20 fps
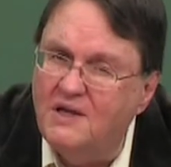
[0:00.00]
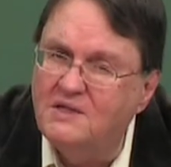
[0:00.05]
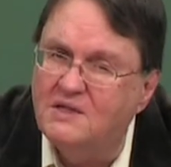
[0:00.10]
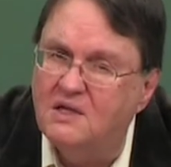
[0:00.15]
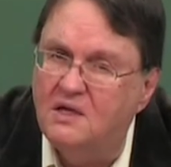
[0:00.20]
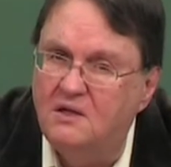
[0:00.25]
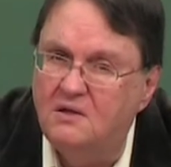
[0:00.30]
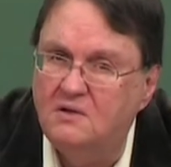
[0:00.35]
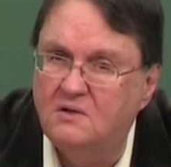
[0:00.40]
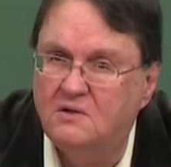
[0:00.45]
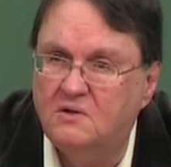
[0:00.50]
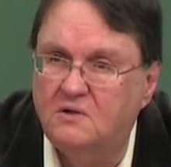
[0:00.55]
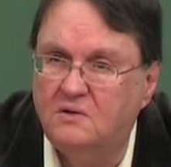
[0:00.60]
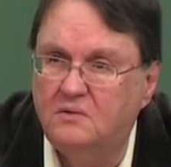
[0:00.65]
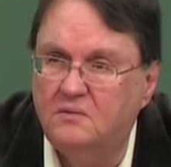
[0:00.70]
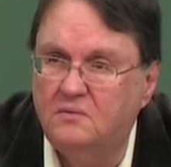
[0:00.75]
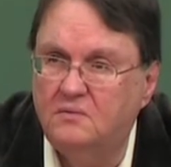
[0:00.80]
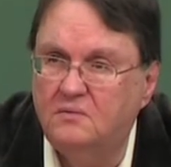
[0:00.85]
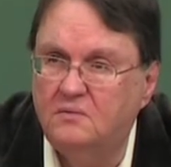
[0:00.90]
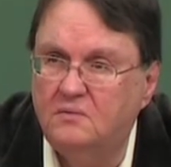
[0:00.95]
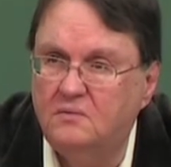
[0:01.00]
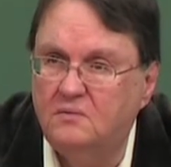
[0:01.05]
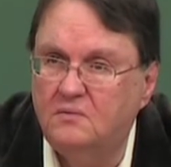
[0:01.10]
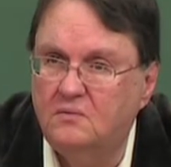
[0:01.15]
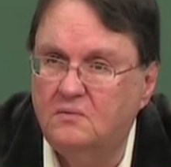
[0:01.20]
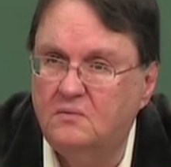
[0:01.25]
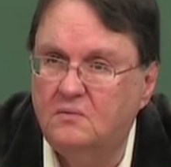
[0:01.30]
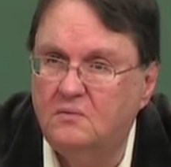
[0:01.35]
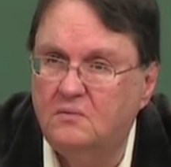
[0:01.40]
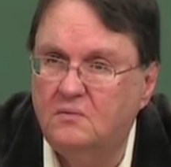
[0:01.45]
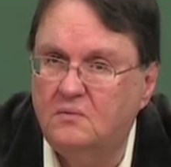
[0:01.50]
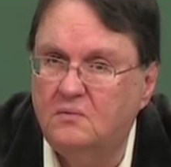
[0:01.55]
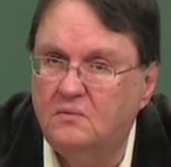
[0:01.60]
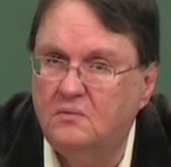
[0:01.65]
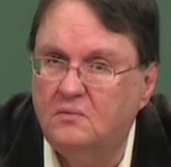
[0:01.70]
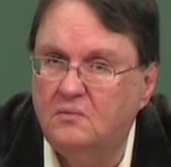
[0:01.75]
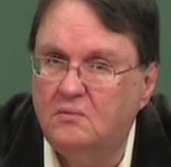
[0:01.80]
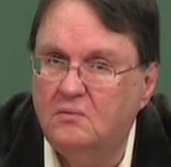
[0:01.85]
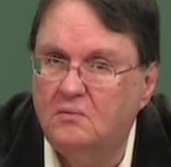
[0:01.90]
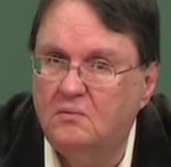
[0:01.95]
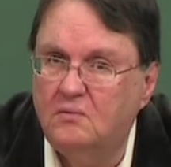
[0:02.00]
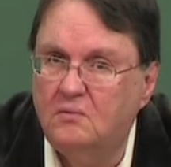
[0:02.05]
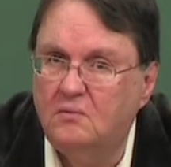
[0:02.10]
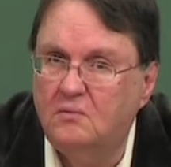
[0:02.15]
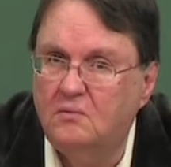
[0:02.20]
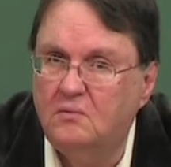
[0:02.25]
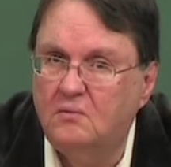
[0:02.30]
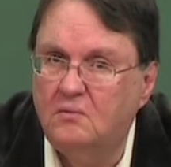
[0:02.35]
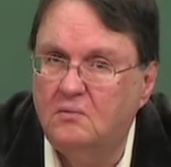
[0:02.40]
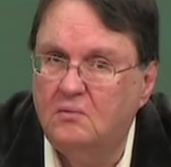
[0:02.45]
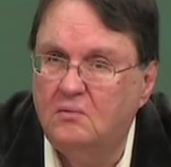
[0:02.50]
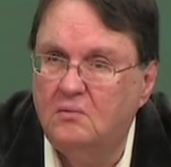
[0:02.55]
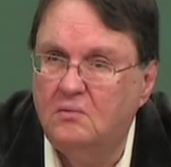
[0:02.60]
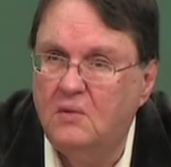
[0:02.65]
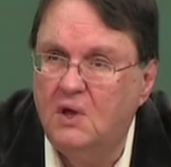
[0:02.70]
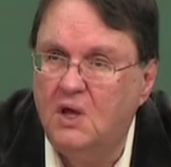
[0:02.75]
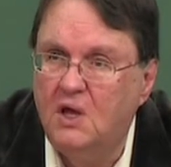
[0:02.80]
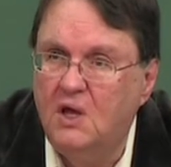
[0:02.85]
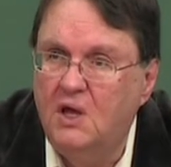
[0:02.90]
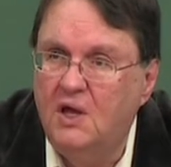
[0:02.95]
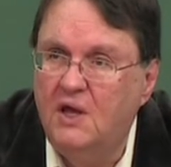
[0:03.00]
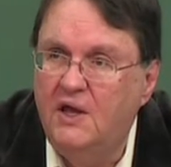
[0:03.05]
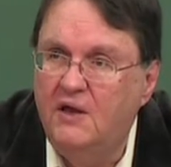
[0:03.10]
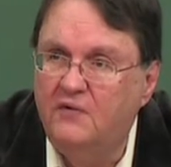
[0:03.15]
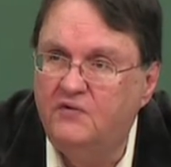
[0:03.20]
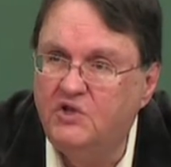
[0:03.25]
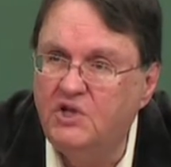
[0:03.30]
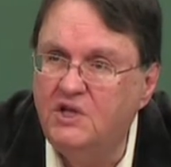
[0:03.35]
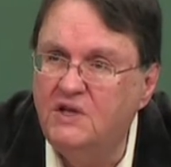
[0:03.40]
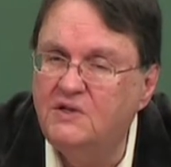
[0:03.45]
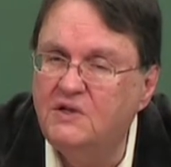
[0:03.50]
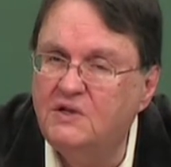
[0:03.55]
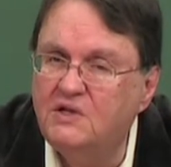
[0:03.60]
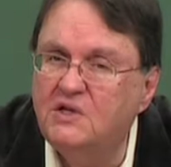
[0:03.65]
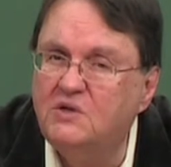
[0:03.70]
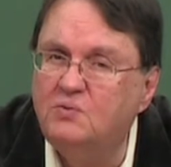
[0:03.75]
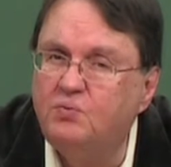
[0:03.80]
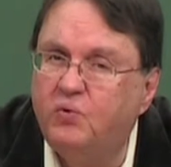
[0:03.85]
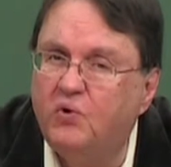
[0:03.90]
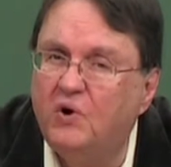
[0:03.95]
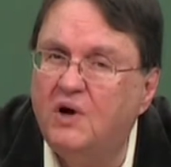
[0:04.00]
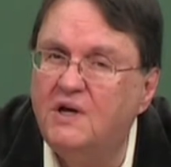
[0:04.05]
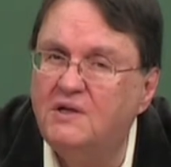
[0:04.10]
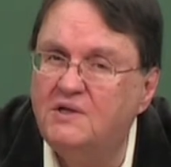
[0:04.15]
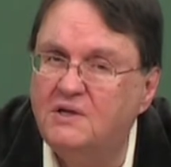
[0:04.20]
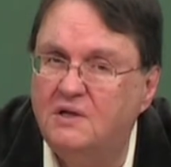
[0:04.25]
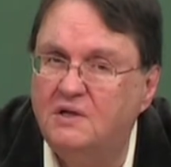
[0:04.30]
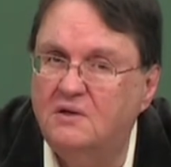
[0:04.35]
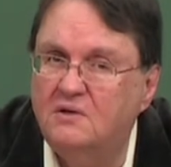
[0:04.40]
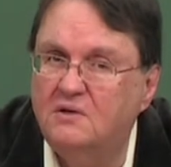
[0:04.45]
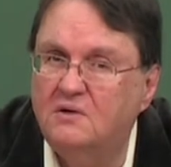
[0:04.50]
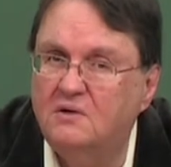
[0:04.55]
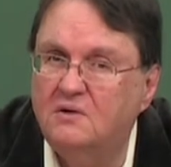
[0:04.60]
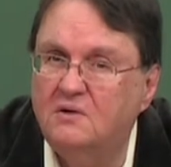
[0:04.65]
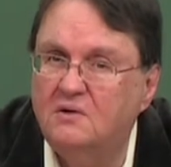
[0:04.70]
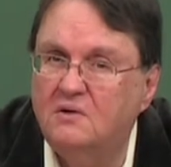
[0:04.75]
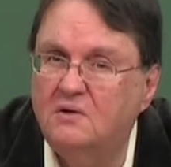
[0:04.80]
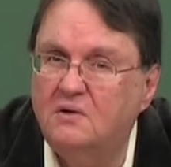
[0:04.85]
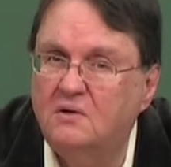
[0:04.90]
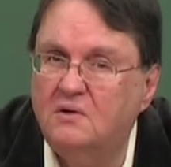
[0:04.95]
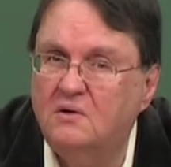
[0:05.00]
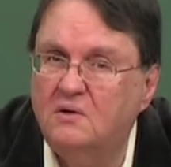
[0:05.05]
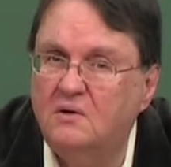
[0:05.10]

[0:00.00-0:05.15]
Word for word: перед Иисусом Христом. Потому что если Христос с нами,